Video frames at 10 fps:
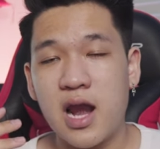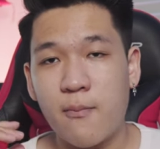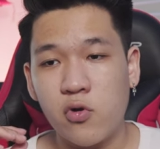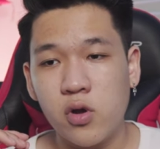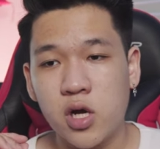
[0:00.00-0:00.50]
là
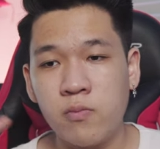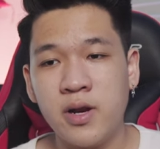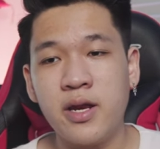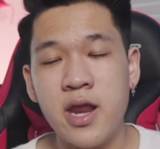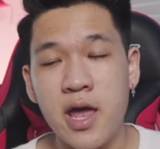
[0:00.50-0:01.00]
mọi người không
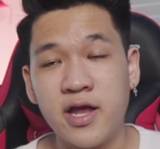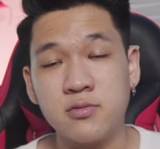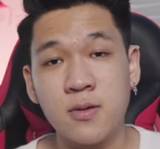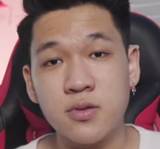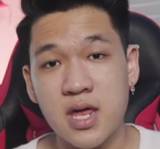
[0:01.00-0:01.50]
nên để
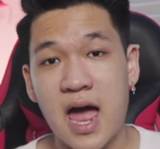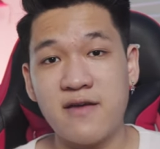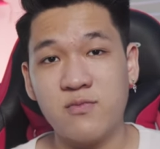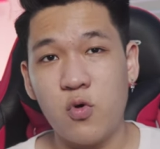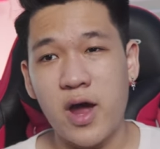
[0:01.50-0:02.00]
kiểu tóc
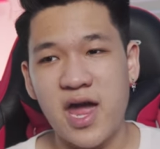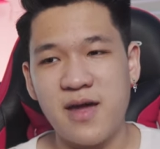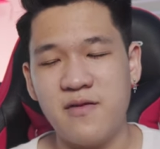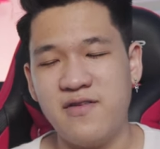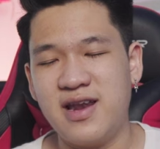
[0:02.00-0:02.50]
dài vào mùa
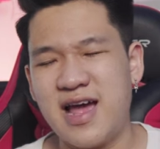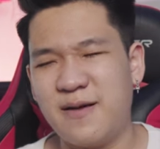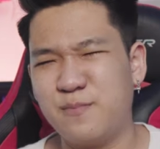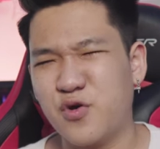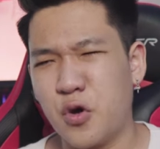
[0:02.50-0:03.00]
hè bởi vì
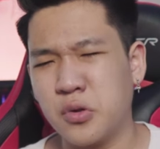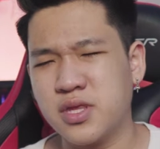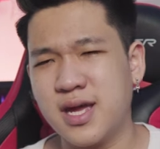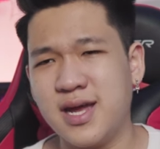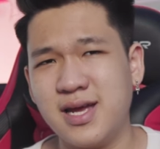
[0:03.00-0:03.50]
làm nó
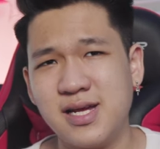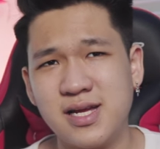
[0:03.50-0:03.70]
sẽ